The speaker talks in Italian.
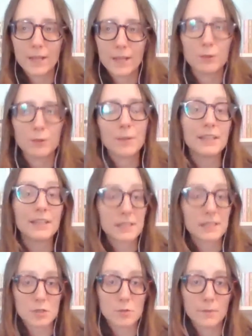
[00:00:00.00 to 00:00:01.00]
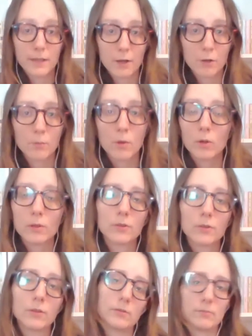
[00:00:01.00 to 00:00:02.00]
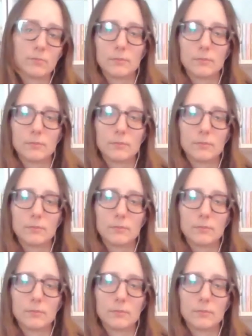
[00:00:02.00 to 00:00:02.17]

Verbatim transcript: indumenti che si assomigliano molto,